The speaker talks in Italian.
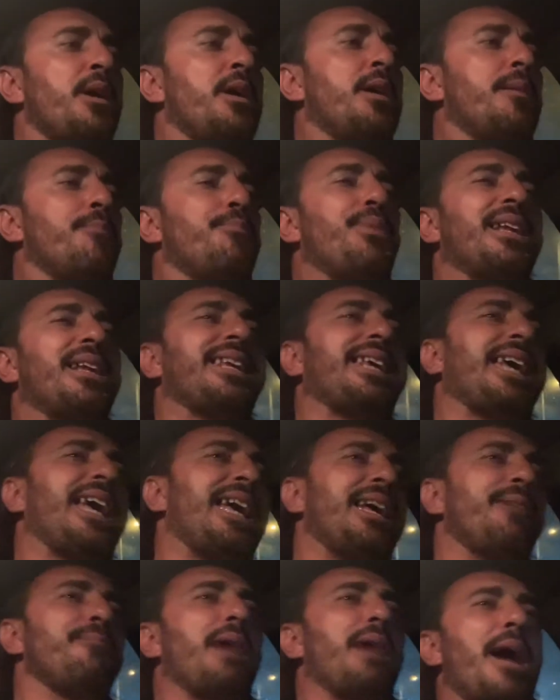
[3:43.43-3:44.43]

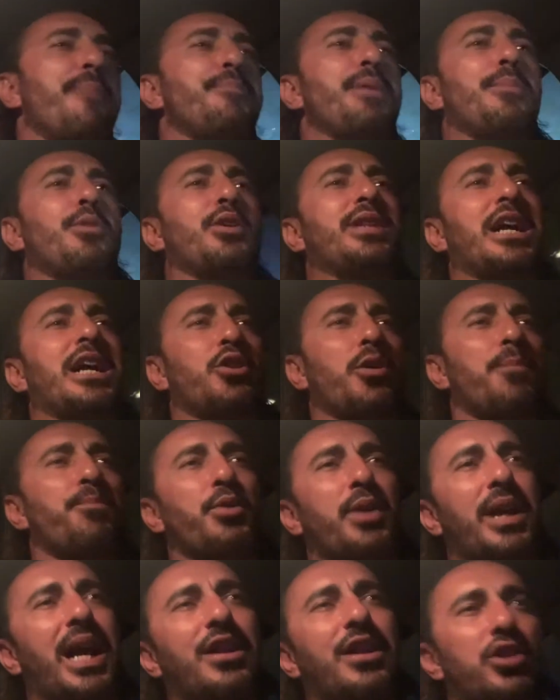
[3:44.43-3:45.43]
perché abbiamo dato più
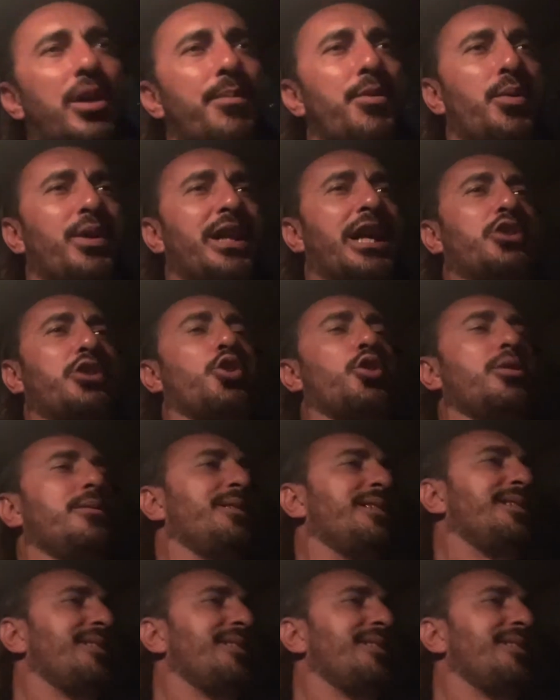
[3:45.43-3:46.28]
che altro abbiamo dato,